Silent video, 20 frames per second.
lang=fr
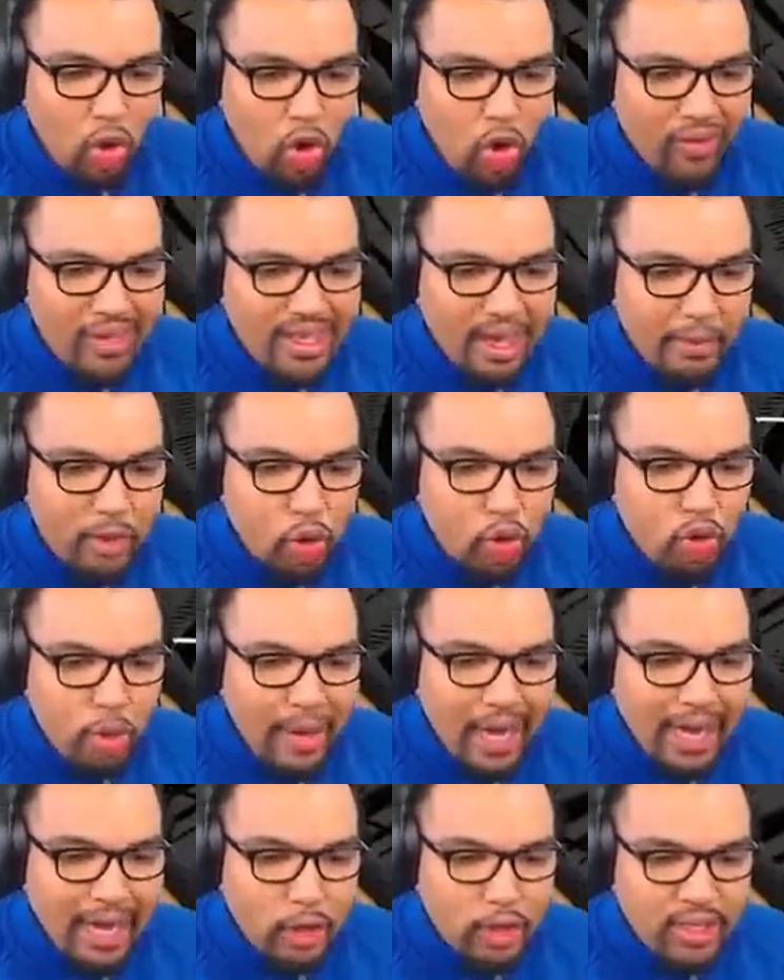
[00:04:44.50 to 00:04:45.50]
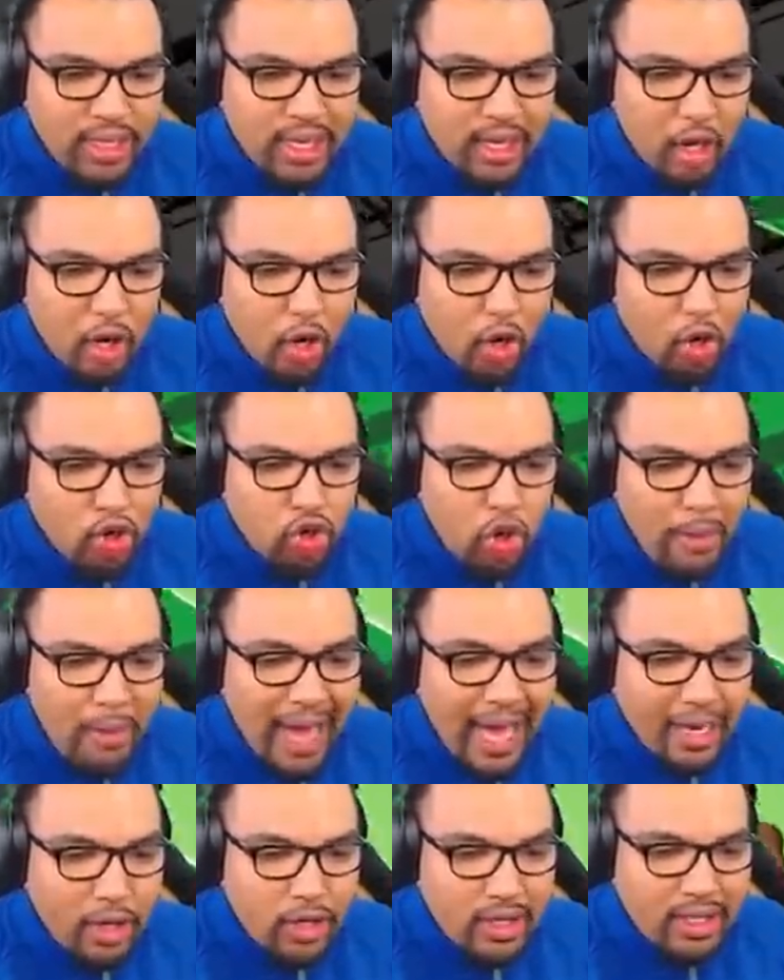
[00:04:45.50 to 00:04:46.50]
On va terminer au Thomas avec le stick. Thomas
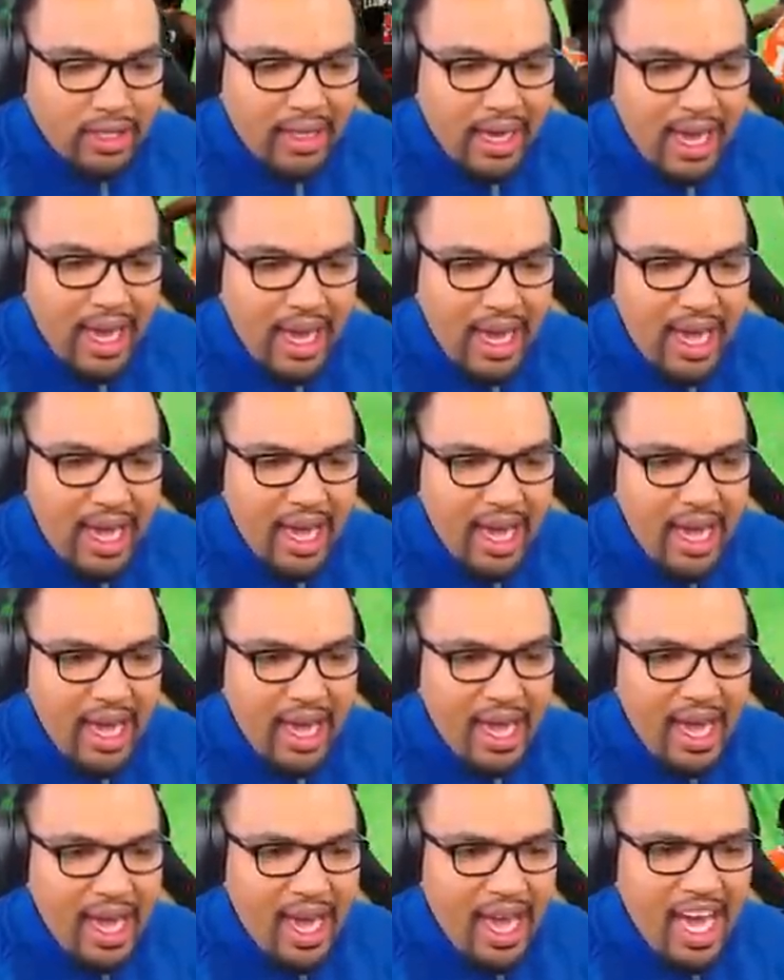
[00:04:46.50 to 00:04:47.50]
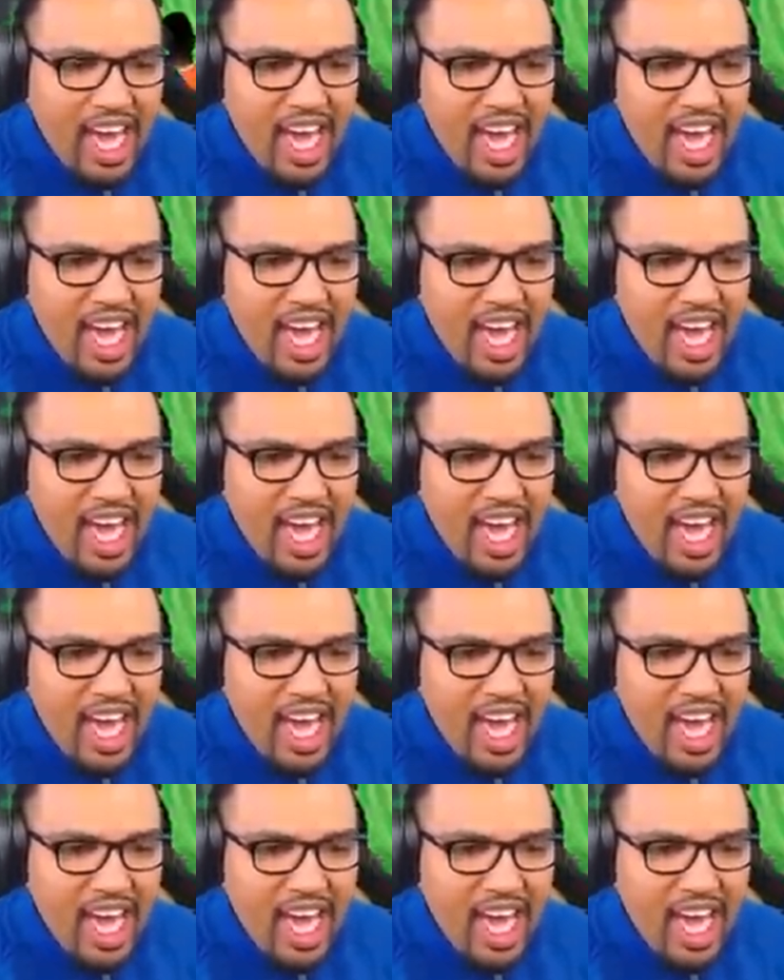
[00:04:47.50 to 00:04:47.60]
avec le stick